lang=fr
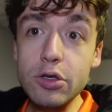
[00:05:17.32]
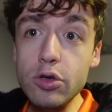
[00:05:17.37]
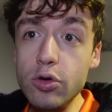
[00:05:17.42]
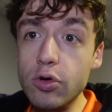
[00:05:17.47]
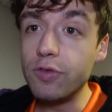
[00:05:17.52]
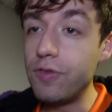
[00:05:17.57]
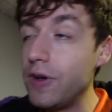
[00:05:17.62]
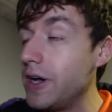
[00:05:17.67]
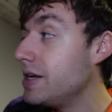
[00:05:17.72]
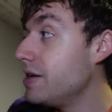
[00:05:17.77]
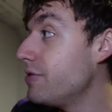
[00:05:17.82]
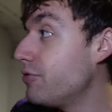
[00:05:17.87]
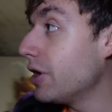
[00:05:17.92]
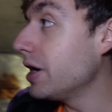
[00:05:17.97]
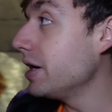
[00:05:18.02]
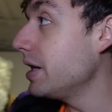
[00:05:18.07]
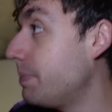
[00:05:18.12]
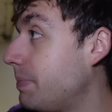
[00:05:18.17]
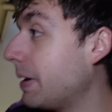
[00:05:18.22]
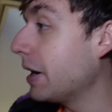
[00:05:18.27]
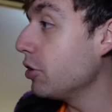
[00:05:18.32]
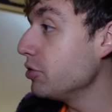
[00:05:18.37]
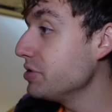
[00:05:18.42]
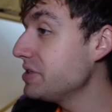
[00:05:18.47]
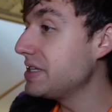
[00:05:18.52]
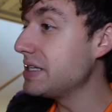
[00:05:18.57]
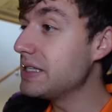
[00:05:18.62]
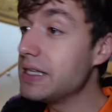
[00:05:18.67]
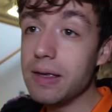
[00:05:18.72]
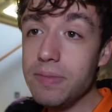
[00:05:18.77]
qu'on va aller voir les parents de
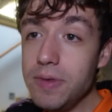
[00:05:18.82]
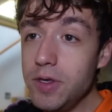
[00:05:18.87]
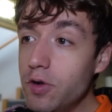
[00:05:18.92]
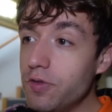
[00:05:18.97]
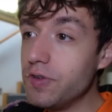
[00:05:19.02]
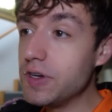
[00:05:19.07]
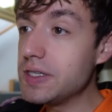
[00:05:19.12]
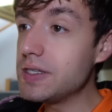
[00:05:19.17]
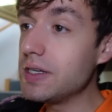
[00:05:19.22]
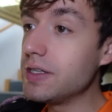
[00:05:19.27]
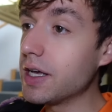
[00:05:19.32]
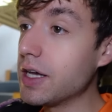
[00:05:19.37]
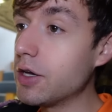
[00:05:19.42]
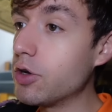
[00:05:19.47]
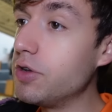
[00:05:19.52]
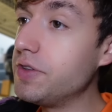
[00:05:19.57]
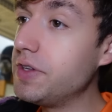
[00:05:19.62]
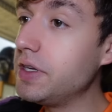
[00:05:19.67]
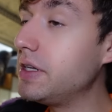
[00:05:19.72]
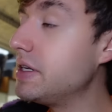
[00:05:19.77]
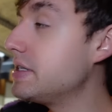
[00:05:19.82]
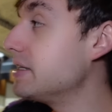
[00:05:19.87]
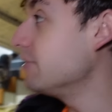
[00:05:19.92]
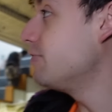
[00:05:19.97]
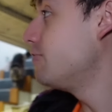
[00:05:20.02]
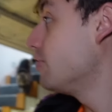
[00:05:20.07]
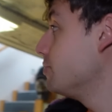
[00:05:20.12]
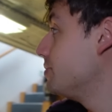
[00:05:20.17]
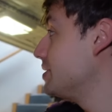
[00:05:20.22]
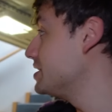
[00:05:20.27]
ses amis, on va essayer de récolter des
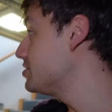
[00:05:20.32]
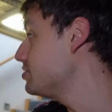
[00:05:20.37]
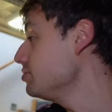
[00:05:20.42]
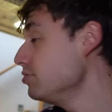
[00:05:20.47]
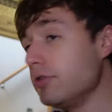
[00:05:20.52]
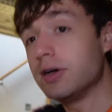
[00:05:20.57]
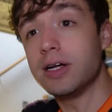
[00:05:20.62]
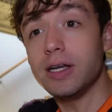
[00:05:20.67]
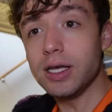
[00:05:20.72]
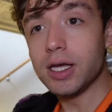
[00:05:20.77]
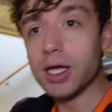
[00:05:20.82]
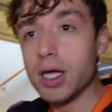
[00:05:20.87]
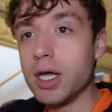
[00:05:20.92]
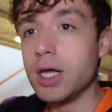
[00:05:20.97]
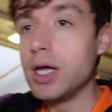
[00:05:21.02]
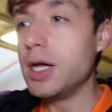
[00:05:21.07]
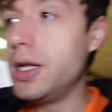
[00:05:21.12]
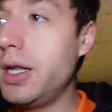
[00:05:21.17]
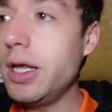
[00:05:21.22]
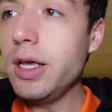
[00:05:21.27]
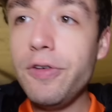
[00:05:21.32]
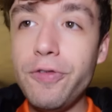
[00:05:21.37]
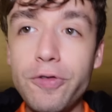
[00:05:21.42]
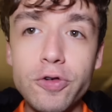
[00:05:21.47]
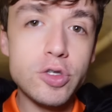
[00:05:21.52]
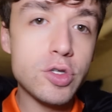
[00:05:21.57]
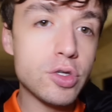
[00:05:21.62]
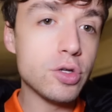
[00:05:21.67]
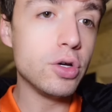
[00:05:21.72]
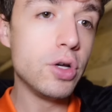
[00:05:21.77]
informations. Ah allez, là il faut
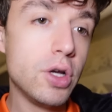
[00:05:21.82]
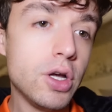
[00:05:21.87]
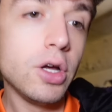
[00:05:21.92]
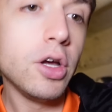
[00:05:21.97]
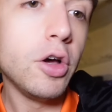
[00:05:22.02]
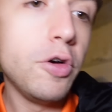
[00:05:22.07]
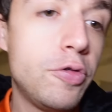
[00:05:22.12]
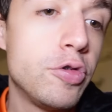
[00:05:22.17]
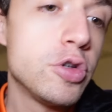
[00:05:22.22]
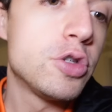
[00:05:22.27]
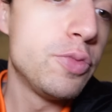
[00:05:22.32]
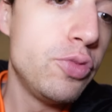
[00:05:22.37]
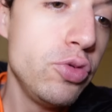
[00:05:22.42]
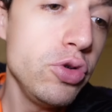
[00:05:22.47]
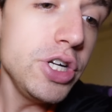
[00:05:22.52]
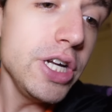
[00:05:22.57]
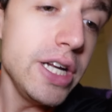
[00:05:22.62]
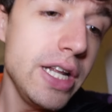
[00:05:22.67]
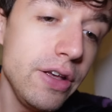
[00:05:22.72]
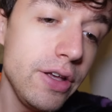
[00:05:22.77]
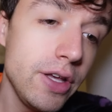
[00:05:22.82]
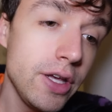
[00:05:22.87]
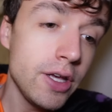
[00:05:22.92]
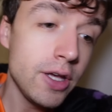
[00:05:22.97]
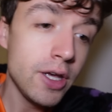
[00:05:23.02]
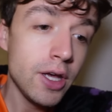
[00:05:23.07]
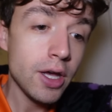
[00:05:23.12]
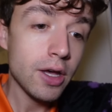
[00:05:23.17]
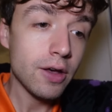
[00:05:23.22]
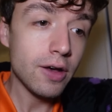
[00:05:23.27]
se, faut se bouger
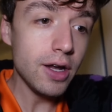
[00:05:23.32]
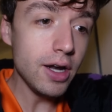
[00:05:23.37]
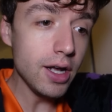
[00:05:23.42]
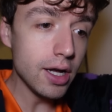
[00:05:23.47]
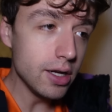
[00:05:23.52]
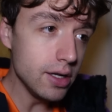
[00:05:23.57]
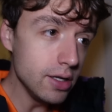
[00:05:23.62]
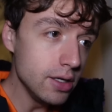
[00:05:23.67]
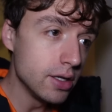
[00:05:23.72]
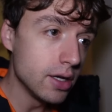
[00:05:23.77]
les... Voilà, hein.